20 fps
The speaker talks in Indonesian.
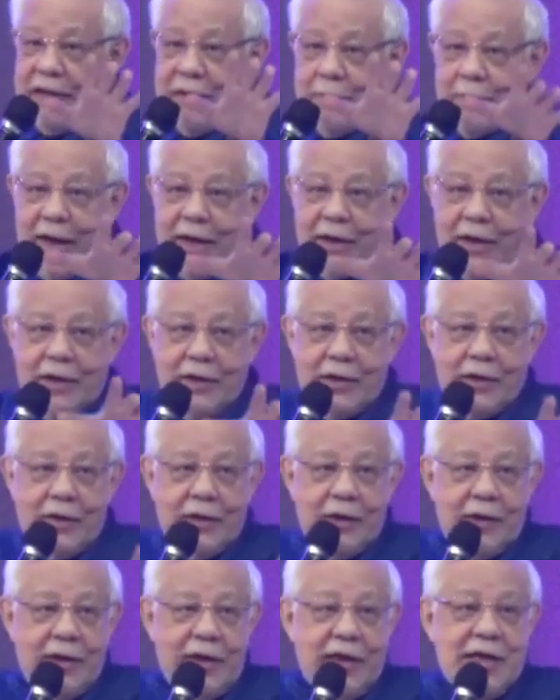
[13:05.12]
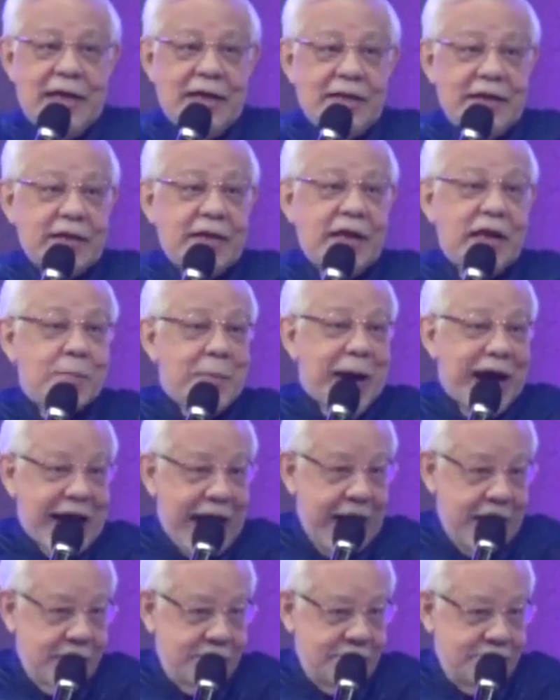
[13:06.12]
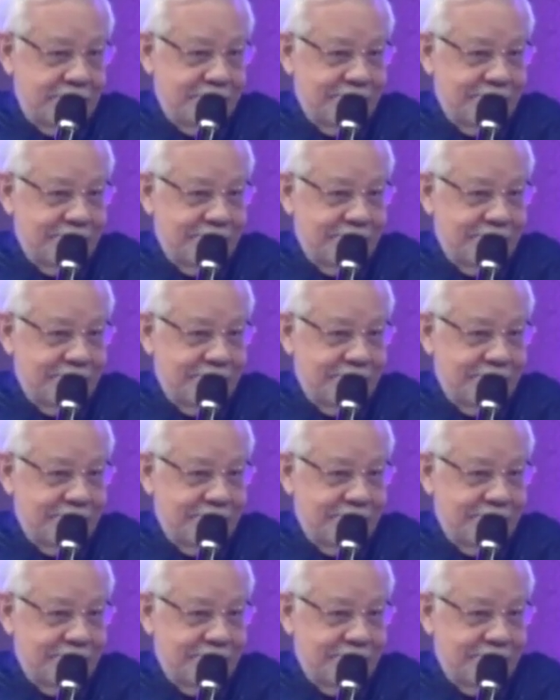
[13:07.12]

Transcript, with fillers: Imlek identik dengan makan.